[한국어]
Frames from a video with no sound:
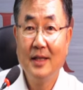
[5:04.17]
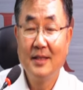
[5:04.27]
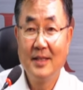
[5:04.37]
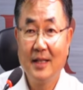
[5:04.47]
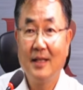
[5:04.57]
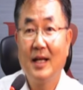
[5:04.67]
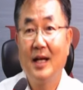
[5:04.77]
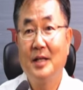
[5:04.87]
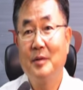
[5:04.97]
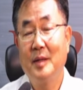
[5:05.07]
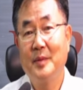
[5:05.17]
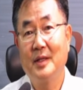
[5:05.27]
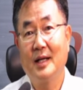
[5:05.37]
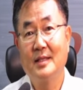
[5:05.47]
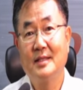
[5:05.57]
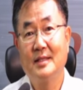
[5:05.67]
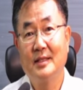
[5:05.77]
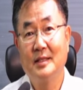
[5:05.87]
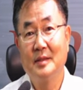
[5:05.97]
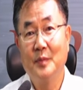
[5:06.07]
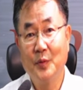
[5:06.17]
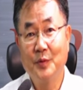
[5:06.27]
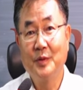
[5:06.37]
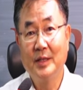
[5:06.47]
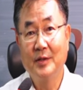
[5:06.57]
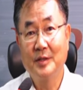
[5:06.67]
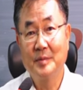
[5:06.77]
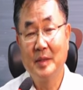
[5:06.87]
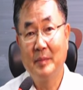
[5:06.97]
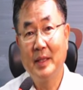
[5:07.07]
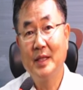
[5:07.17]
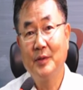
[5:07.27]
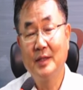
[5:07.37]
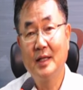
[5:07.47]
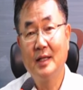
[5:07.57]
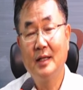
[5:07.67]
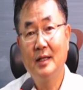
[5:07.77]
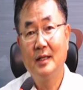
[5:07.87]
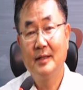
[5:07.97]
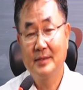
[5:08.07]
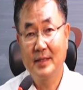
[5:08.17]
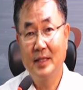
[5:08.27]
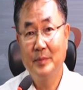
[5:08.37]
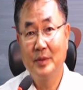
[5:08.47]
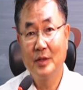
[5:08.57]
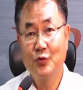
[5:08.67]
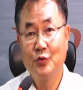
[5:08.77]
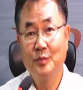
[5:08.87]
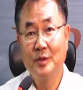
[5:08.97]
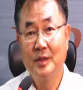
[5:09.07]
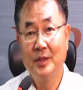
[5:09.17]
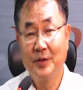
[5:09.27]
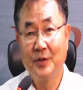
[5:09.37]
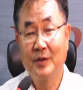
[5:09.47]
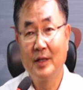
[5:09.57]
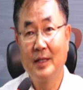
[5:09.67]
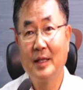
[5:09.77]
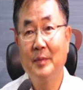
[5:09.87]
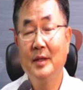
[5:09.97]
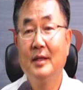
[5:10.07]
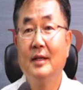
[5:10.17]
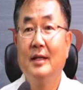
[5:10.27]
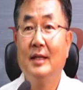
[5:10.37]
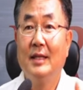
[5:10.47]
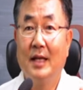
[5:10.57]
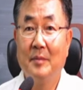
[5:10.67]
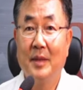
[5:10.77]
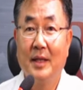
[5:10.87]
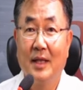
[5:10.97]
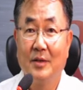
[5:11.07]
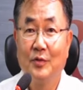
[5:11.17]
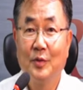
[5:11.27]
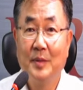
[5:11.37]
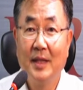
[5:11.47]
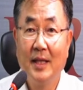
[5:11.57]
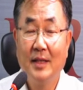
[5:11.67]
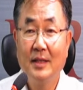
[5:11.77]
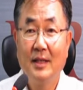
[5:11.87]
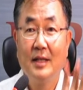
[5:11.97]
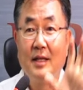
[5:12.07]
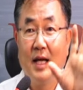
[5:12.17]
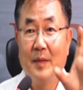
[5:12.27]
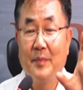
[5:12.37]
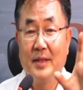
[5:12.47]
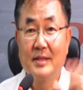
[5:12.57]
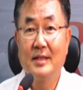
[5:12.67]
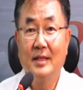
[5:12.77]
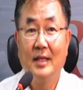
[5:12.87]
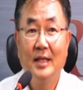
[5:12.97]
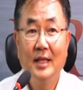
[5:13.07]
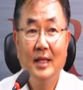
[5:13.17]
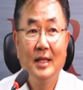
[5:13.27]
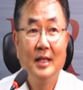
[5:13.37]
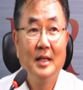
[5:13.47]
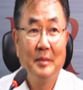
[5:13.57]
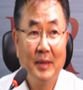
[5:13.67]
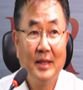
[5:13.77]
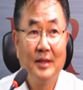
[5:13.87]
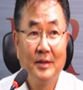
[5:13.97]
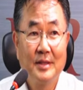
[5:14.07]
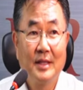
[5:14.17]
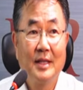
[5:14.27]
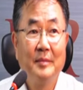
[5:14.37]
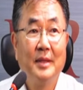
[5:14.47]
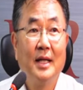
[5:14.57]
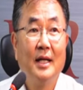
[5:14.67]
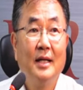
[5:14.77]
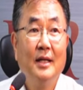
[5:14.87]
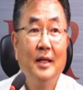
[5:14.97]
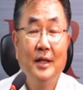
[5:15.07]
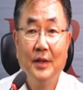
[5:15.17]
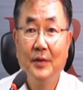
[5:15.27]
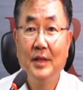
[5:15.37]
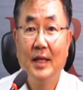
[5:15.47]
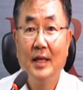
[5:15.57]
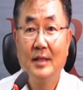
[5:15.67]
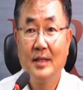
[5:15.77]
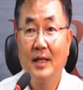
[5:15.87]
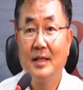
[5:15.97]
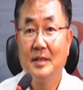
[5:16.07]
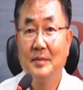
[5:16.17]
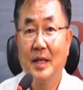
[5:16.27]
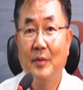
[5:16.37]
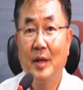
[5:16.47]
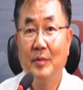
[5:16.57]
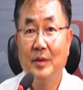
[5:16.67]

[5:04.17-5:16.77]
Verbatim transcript: 제가 나가는 화면을 같이 보이고 있는 것입니다. 만약 여기다가 스카이프나 줌을 연결하게 되면 양방향 수업이 되는 앞에 스크린이 만들어지게 됩니다. 여기에 제가 지금 사용하고